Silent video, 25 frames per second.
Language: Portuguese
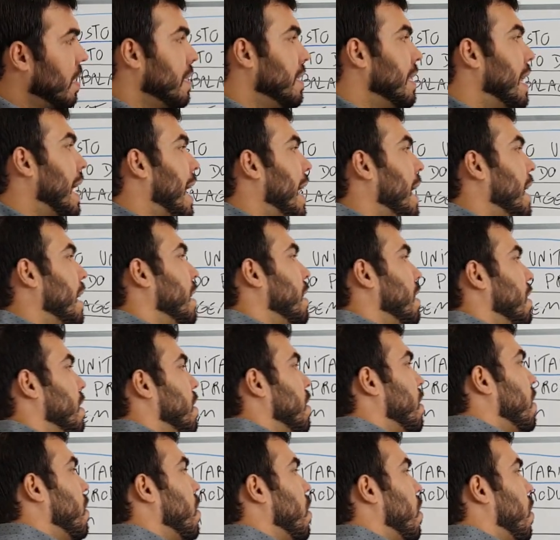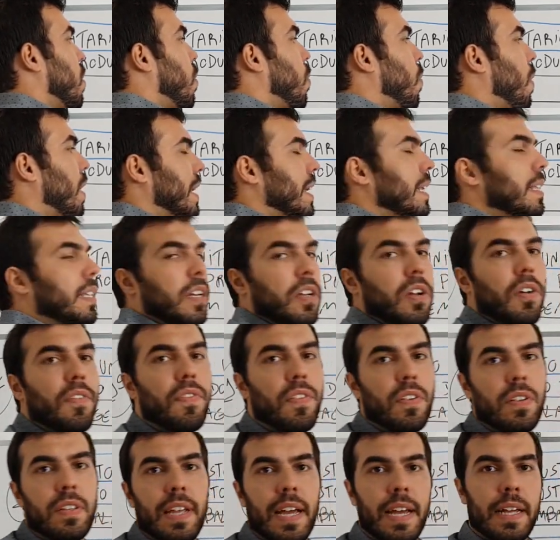da
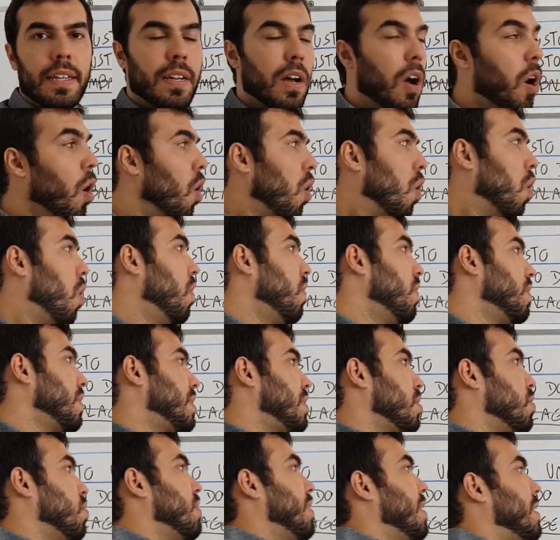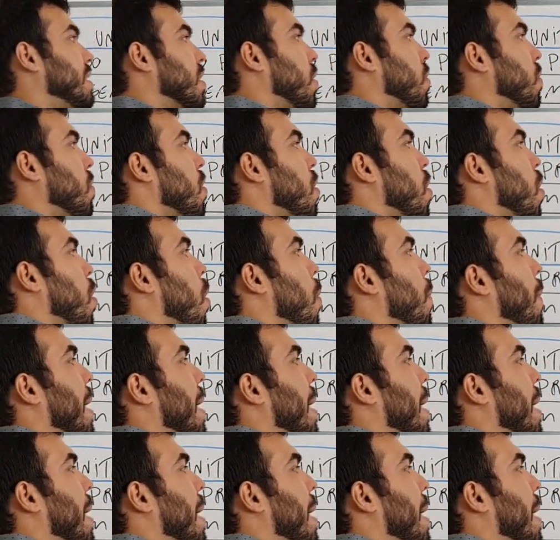49,80. Ou você usa então o